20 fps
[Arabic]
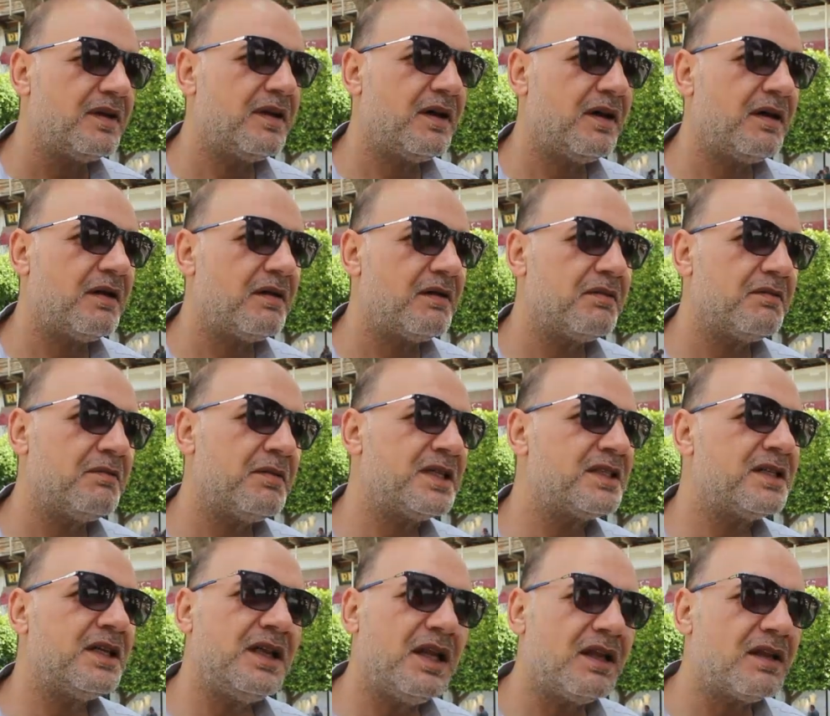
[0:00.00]
اه
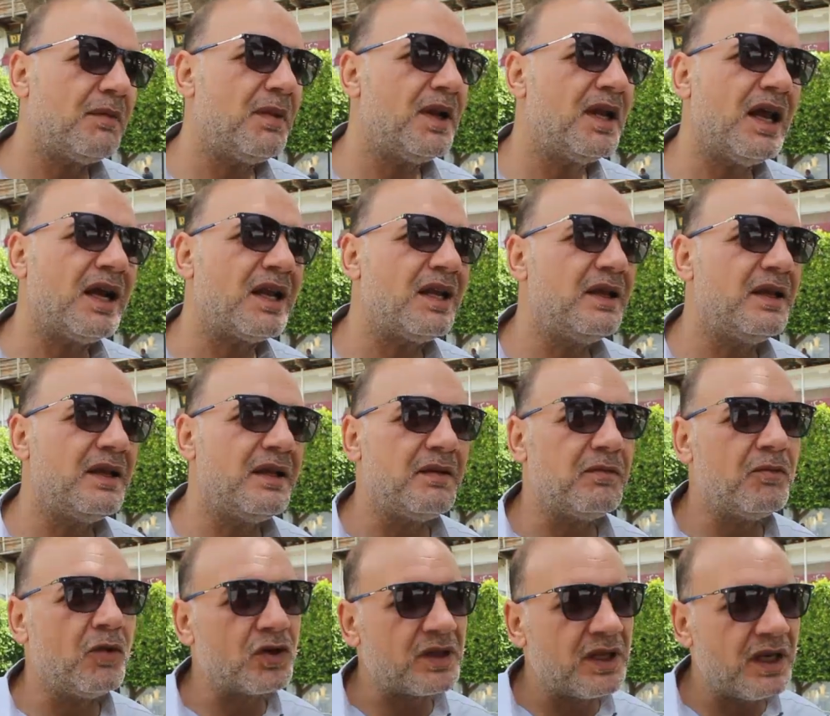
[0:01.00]
بس هنا طبعا الاكل
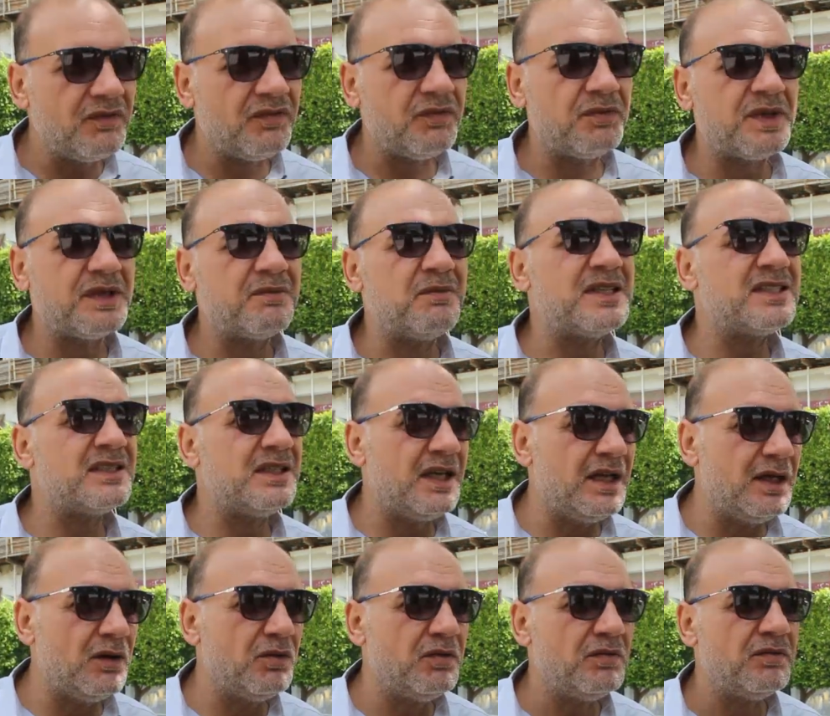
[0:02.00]
مختلف بس
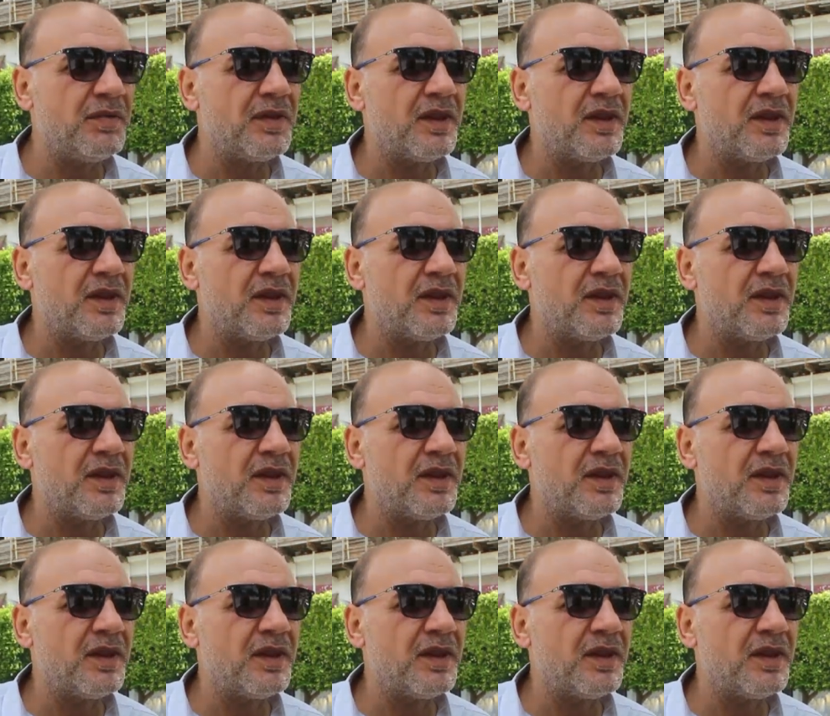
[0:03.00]
حلو